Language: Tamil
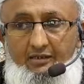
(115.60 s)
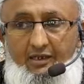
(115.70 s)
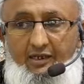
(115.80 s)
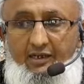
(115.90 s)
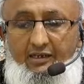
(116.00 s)

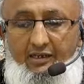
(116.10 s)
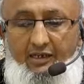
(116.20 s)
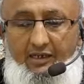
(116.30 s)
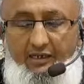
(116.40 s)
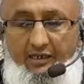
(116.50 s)

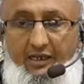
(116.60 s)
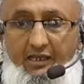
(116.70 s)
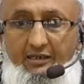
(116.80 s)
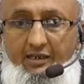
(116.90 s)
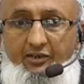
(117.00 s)
தன்னிடத்திலே
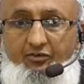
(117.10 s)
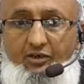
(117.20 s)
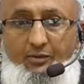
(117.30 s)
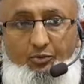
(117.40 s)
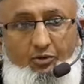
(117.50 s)
இல்லாததை
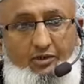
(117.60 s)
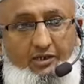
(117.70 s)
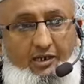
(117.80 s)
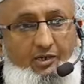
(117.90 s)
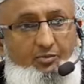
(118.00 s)
சொல்லி
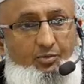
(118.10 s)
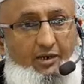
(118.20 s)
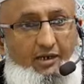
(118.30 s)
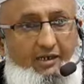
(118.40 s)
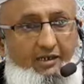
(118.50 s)
புகழ்ந்தாலும்
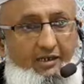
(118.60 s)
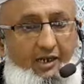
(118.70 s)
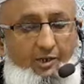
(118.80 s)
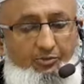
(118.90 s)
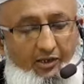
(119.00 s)

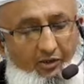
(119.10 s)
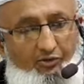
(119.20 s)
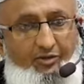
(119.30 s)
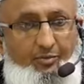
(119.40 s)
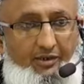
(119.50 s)
பாராட்டினாலும்
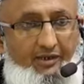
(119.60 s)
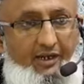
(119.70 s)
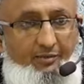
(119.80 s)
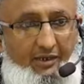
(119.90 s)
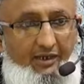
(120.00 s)

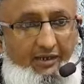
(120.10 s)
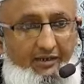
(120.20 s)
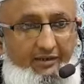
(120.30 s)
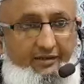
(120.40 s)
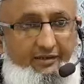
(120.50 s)
சந்தோஷப்படுகிறான் மனிதன்